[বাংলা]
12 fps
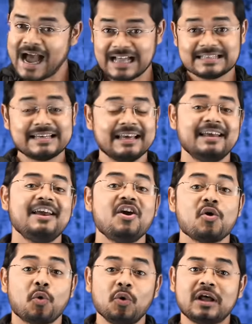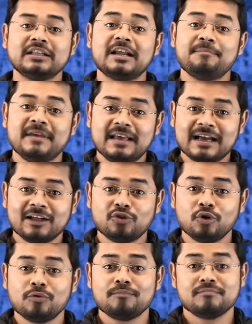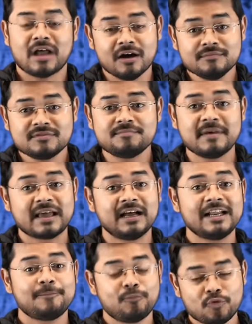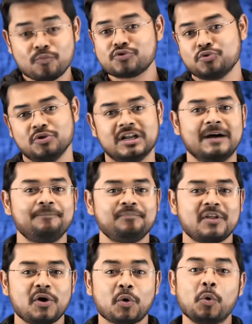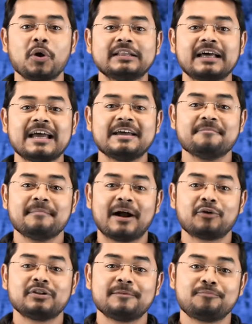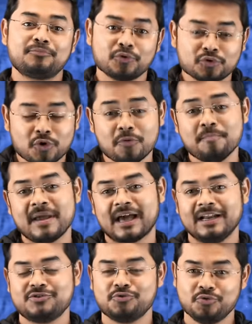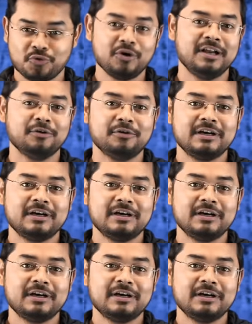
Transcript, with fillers: আজকে কলকাতার বিখ্যাত নাহমস বেকারির পূর্বসূরিরা কলকাতায় ভারতের প্রথম বেকারি শুরু করলেও